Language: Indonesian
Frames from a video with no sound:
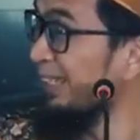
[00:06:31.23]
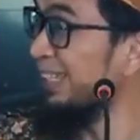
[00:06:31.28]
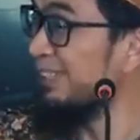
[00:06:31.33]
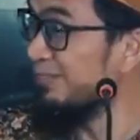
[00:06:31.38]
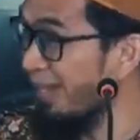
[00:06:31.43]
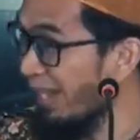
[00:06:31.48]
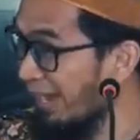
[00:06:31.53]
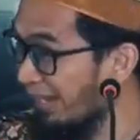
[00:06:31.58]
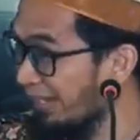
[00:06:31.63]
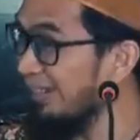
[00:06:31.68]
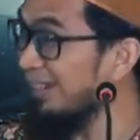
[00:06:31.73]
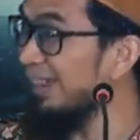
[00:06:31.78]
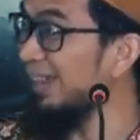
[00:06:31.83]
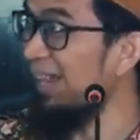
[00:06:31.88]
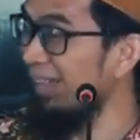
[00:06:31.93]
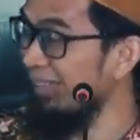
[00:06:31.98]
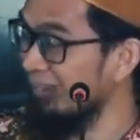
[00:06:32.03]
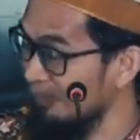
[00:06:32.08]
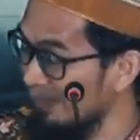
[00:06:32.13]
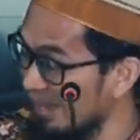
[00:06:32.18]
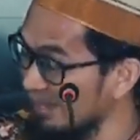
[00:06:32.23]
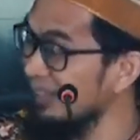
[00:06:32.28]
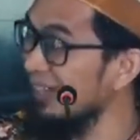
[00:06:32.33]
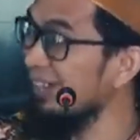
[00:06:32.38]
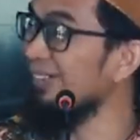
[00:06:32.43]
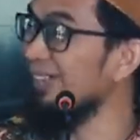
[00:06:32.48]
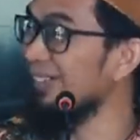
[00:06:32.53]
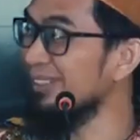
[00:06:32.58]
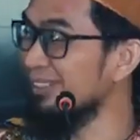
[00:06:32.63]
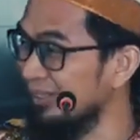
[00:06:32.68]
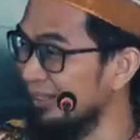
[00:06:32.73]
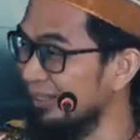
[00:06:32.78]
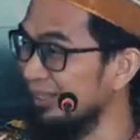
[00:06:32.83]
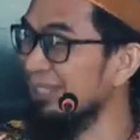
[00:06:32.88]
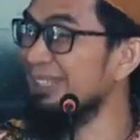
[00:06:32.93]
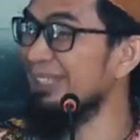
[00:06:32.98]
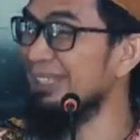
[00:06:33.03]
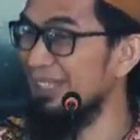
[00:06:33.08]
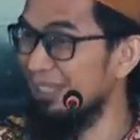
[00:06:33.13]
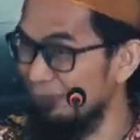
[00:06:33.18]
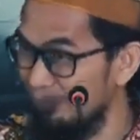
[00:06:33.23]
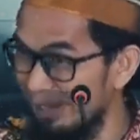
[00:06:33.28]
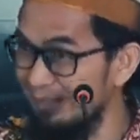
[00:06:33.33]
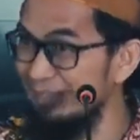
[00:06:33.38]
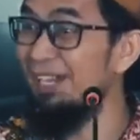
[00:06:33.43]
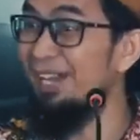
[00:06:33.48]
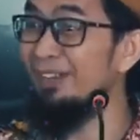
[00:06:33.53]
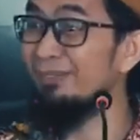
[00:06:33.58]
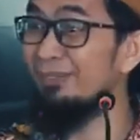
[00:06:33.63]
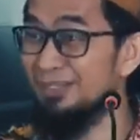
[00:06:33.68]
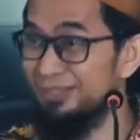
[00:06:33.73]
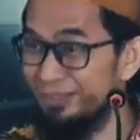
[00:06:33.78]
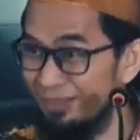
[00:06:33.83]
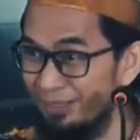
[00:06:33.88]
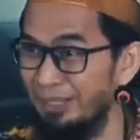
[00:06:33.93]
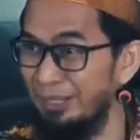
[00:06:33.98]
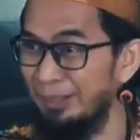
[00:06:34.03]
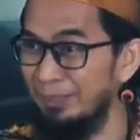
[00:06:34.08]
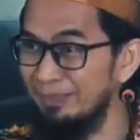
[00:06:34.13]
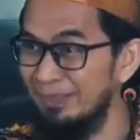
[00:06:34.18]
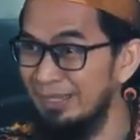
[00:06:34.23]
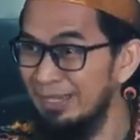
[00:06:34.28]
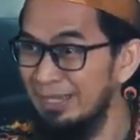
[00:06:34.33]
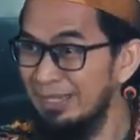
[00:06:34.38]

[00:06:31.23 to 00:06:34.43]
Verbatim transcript: imal, iman, amal saleh, iman, amal saleh.